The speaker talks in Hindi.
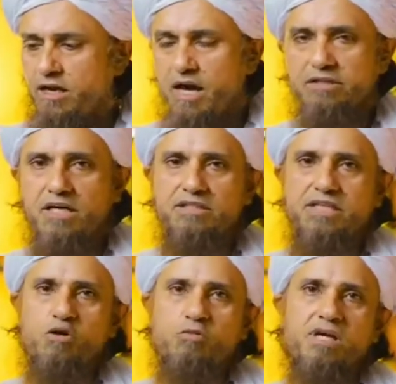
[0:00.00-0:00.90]

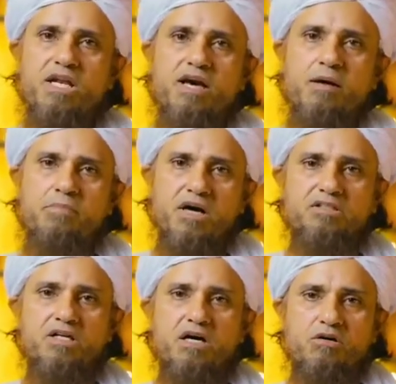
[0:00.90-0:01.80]
लाताती कुम अल्ला
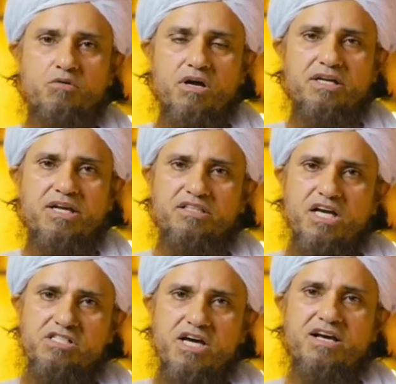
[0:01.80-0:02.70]
बगता कुरान कहते
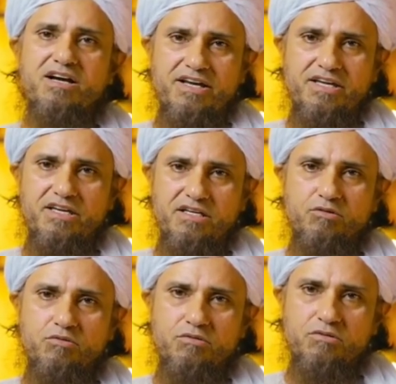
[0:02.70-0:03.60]
हैं अचानक आएगी
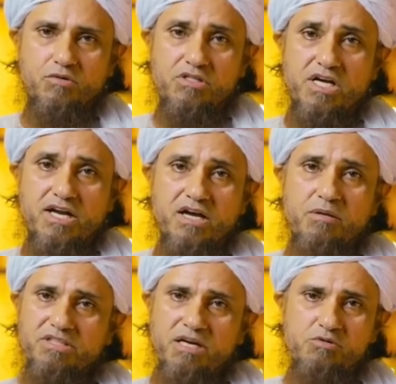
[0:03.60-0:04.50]
तो अचानक
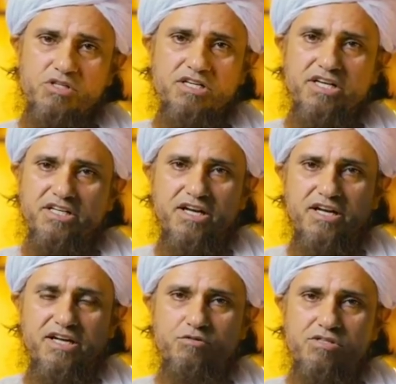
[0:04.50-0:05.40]
का मतलब उसकी डेट अल्लाह ने